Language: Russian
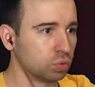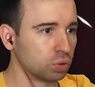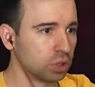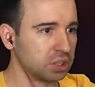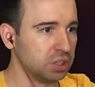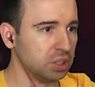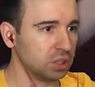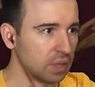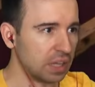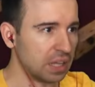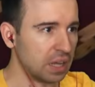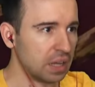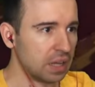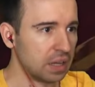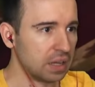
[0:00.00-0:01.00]
Аккуратней. Ладно.
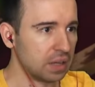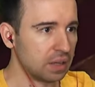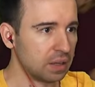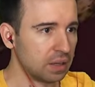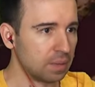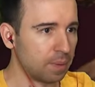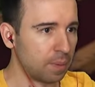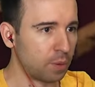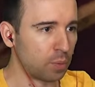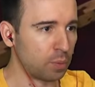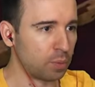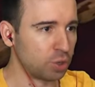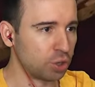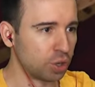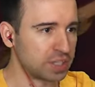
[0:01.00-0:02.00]

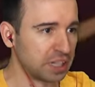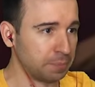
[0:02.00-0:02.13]
Попробуем еще раз.